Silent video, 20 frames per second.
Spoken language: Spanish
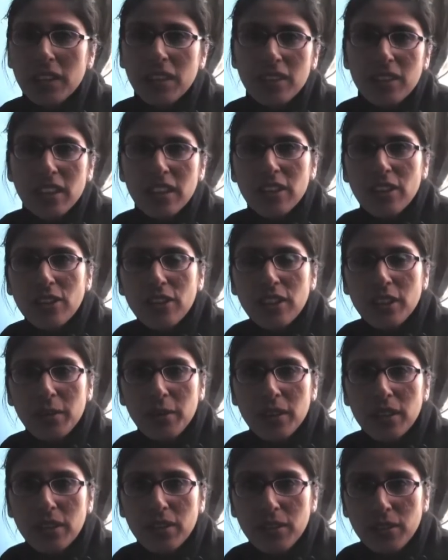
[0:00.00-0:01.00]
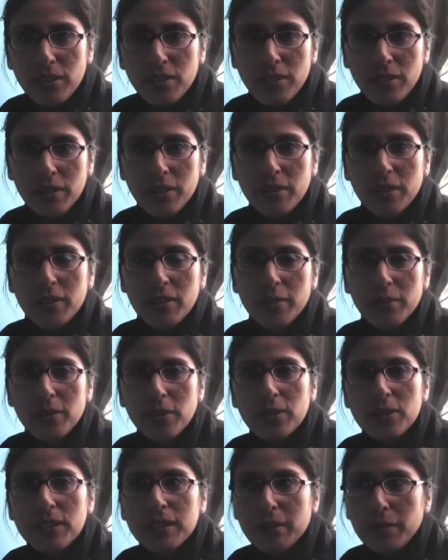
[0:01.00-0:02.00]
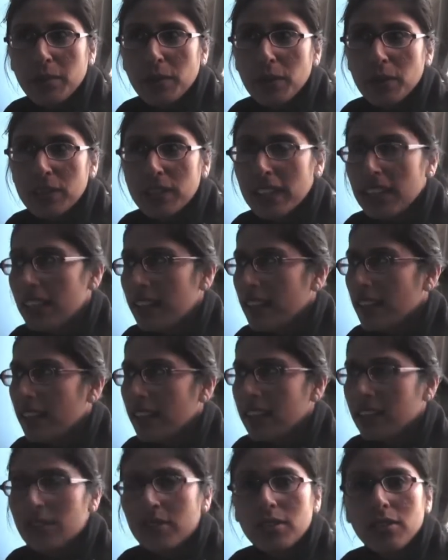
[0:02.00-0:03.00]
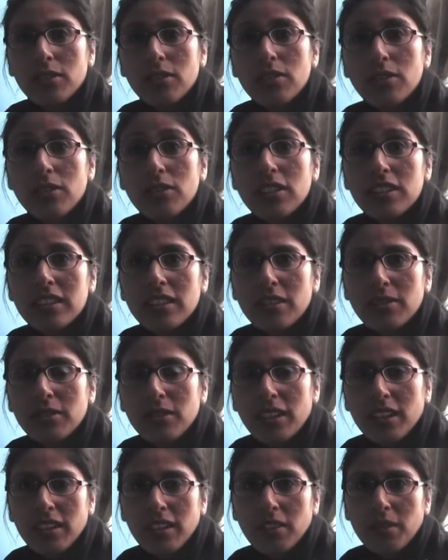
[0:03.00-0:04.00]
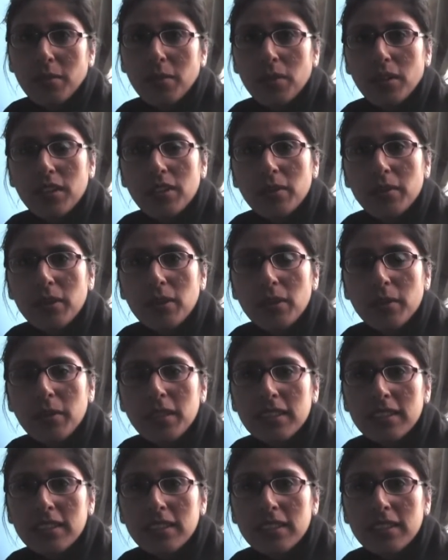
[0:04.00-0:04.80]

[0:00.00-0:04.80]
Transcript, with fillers: Romero Jare reforzó el llamado para que las personas que pertenecen a los